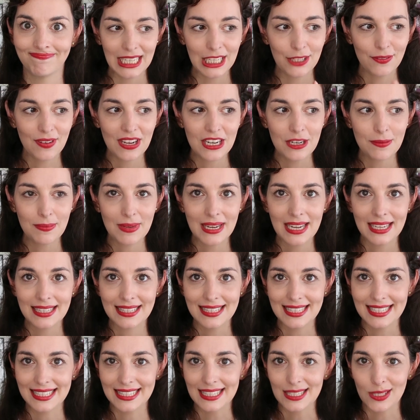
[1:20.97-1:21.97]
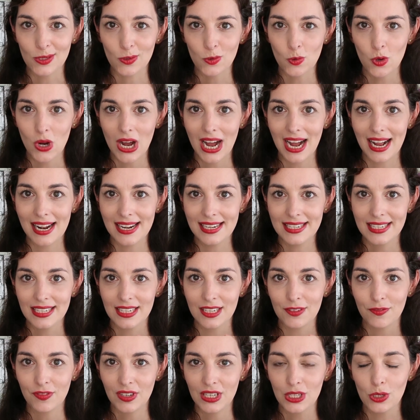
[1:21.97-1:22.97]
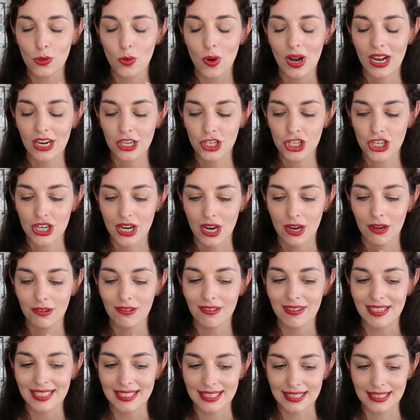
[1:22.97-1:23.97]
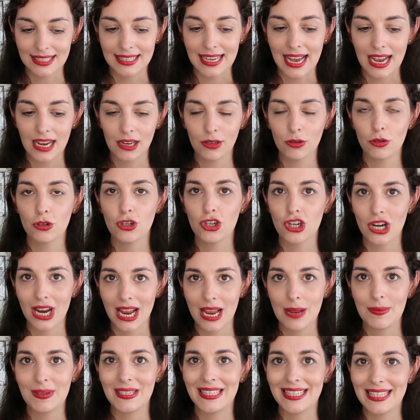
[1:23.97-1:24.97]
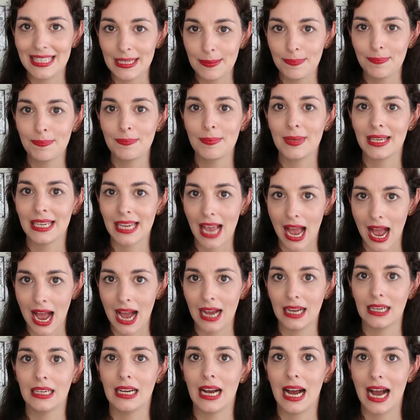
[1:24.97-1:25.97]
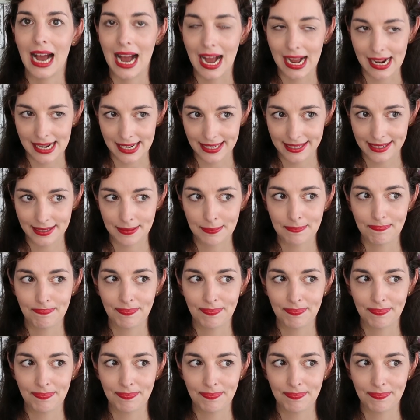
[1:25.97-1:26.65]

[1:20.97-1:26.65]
ich werde mir jetzt dieses uralte Video anschauen und es ist sage und schreibe sieben Jahre alt.